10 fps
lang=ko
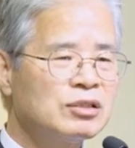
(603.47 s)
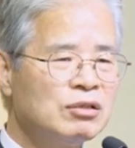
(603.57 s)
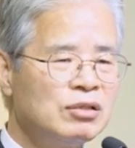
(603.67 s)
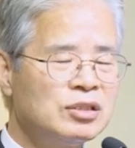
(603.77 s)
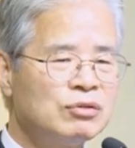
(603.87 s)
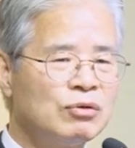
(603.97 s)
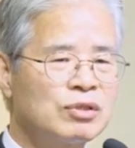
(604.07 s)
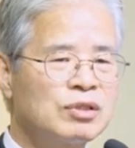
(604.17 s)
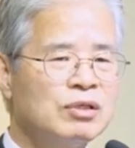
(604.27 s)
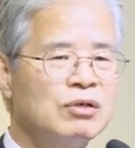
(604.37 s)
쓰러지고
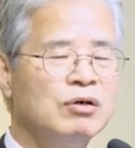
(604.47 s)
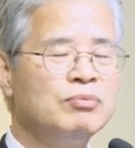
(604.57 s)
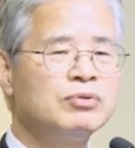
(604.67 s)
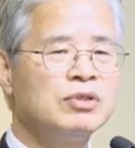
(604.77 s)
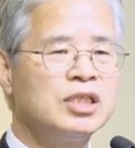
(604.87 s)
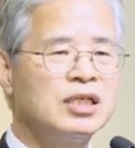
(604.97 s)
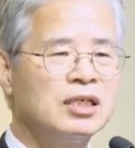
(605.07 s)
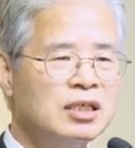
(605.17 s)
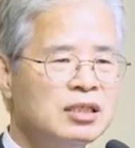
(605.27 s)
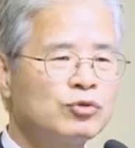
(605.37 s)
없어질
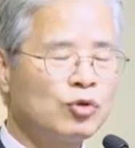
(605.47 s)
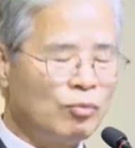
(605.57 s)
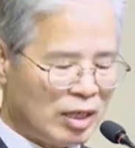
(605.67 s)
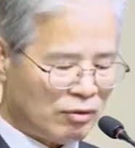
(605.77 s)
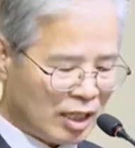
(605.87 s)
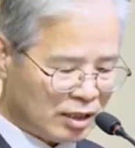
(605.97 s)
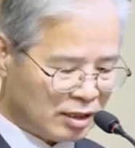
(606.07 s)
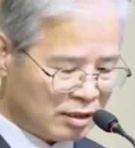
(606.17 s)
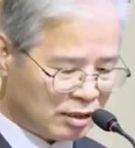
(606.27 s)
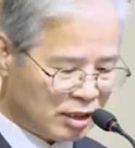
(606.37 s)
초막과
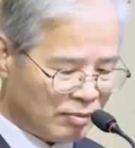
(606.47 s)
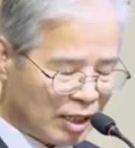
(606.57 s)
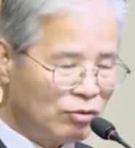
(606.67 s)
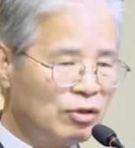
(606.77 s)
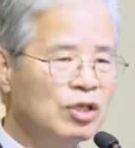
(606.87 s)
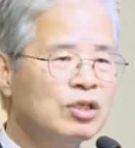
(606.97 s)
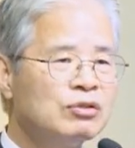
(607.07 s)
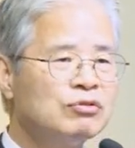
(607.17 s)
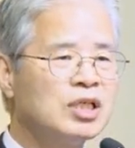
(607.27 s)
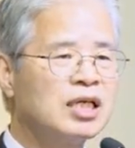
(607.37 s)
같은 것이 바로
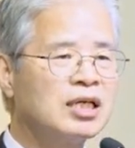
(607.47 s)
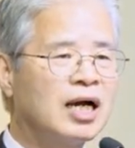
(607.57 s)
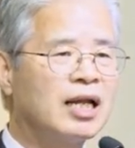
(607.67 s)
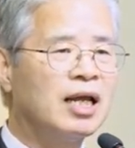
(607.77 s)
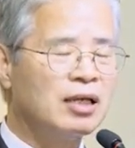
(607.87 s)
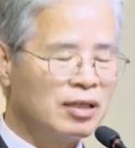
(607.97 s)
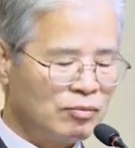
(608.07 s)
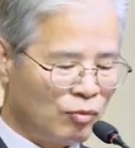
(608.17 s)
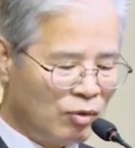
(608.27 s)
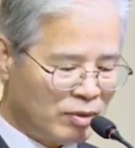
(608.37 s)
우리 인간의
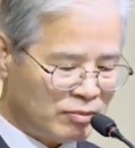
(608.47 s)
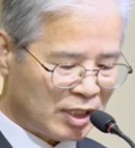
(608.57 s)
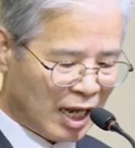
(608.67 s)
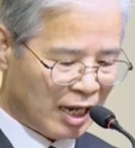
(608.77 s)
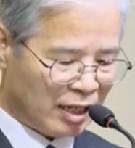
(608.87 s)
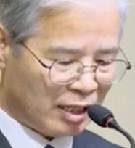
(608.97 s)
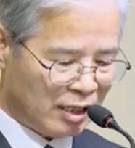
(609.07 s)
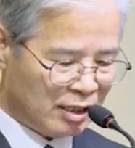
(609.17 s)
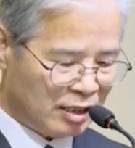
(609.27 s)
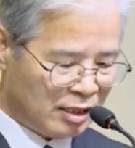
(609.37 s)
몸입니다.
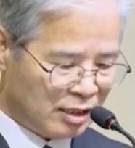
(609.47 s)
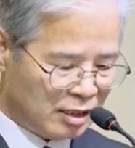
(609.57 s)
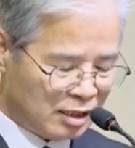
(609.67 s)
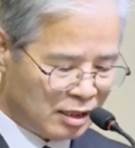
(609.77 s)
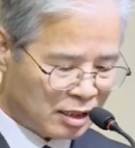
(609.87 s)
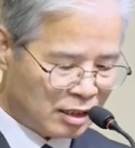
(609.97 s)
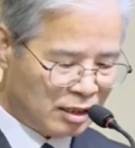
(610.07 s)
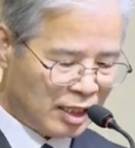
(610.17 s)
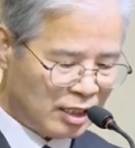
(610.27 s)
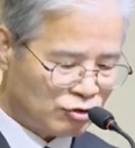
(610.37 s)

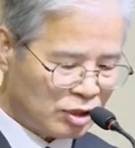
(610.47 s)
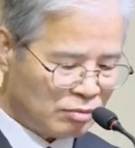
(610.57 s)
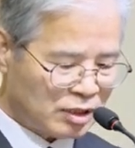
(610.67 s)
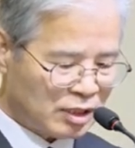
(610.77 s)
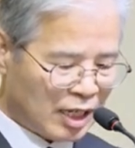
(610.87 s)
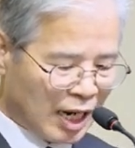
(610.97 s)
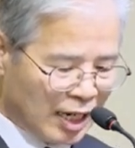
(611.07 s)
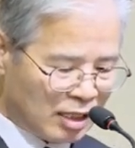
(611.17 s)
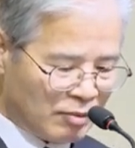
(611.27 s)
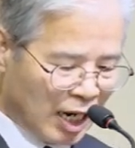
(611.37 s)
그런데 예수님은
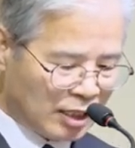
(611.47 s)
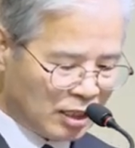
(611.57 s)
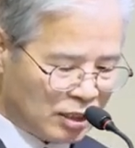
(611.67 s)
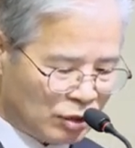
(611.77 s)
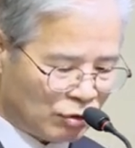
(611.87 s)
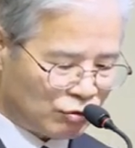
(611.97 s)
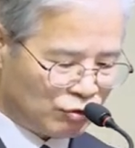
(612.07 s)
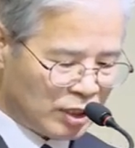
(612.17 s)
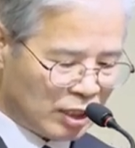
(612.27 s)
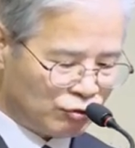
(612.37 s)
하나님의 아들이시고
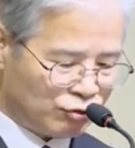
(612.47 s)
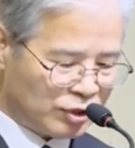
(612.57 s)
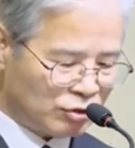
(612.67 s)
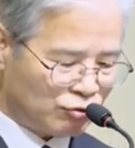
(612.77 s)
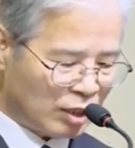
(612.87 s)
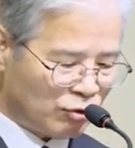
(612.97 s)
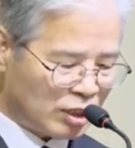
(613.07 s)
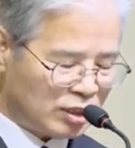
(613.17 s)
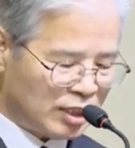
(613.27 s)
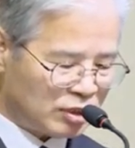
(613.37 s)
우리의 구세주가
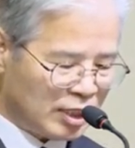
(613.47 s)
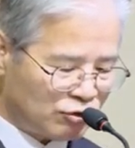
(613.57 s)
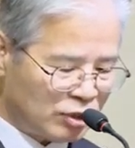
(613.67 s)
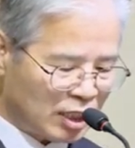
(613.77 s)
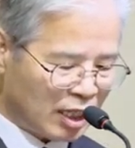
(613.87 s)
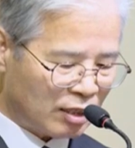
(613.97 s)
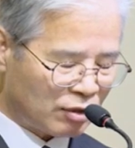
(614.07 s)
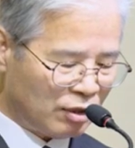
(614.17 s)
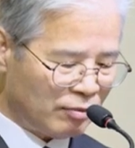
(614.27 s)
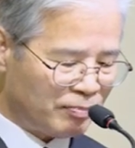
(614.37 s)
되신
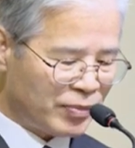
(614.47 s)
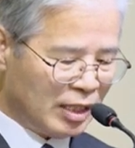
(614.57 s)
예수님께서